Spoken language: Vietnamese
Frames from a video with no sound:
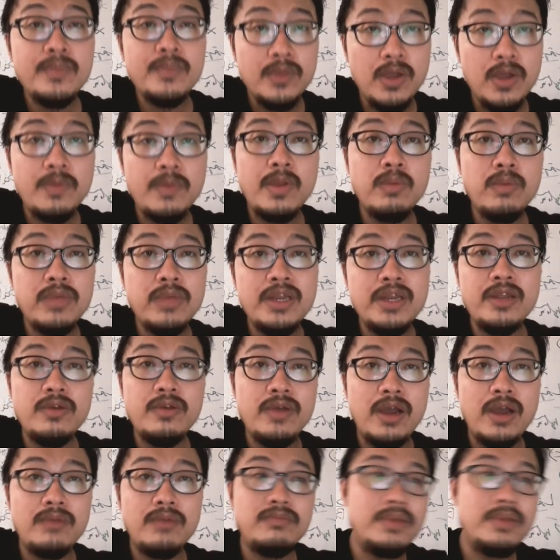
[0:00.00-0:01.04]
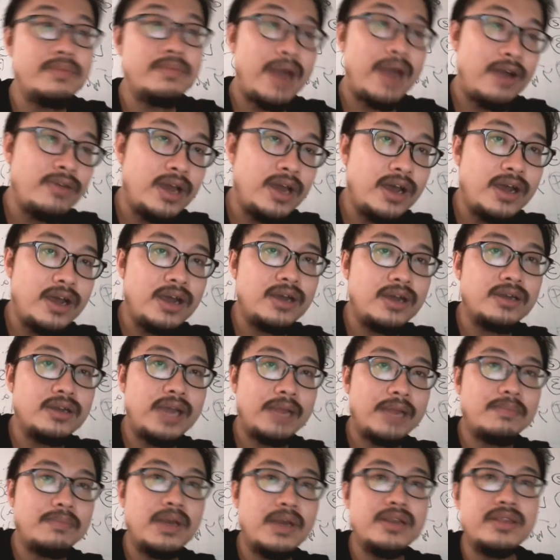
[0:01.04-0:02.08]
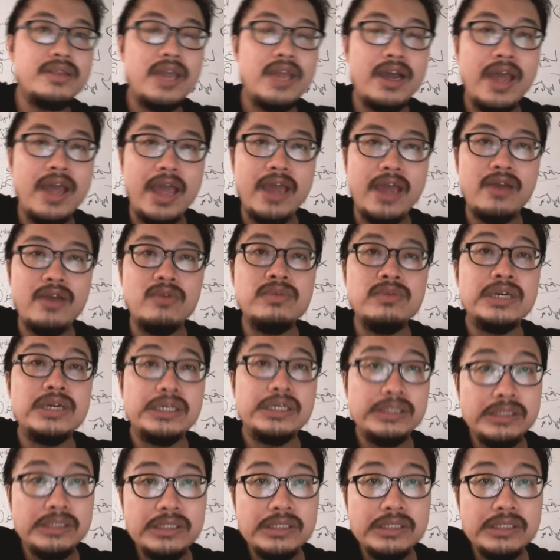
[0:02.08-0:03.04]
góp chung chính là dấu cộng mình bảo là khách bình nhận nghe cũng được